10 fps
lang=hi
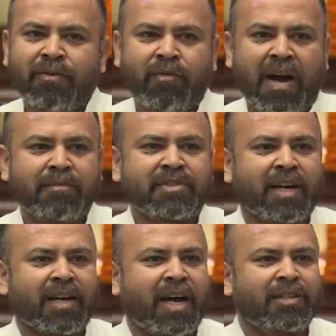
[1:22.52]
वहाँ हम
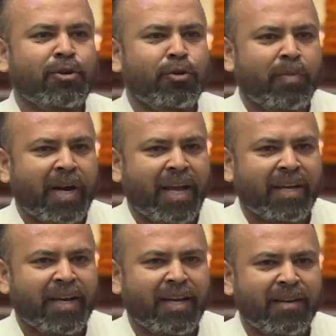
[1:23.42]
सरकार जरूर
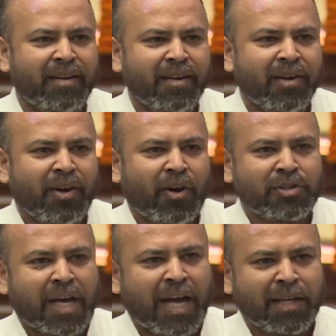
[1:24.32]
बनाएंगे और
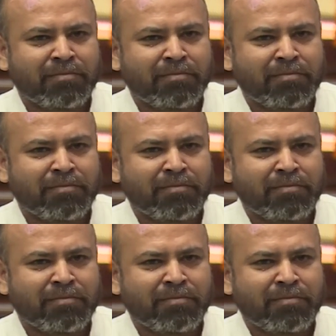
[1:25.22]
जहाँ